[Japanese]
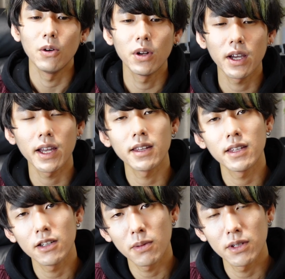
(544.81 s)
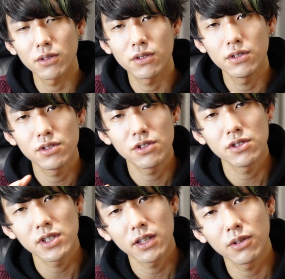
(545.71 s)
俺がやっているバンド空
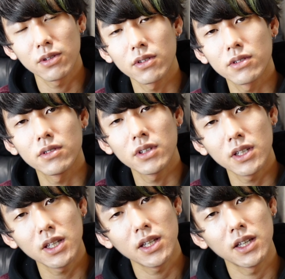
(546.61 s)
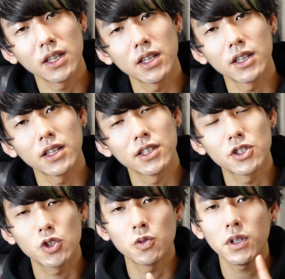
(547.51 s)
中戦の曲に
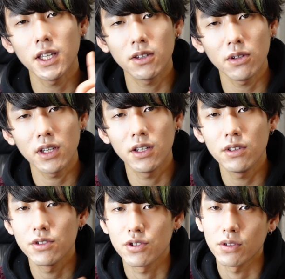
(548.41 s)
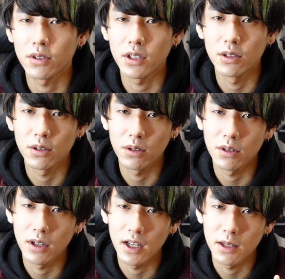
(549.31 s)
Sweet Illusion っていう
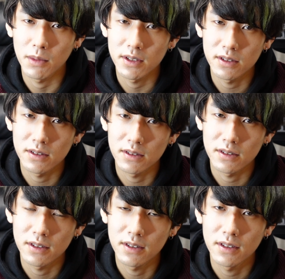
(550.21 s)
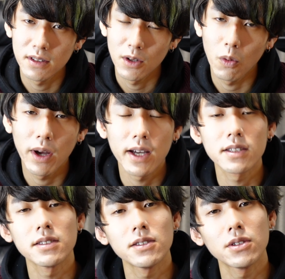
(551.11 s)
曲があります。和
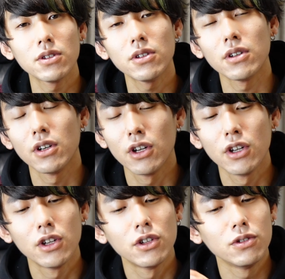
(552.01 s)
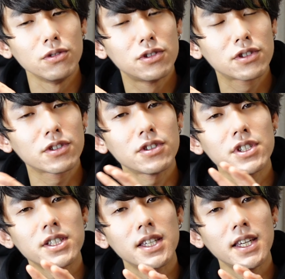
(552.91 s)
訳すると、美
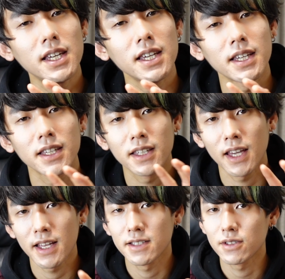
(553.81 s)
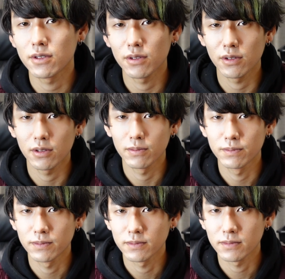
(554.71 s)
しき幻想。
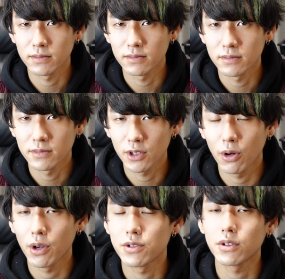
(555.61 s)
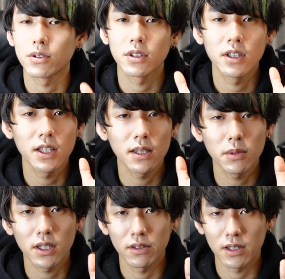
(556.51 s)
これをちょっと聞いて
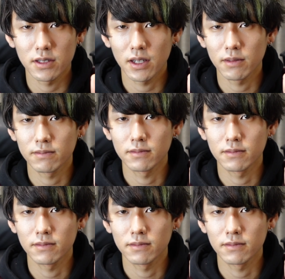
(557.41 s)
みてください。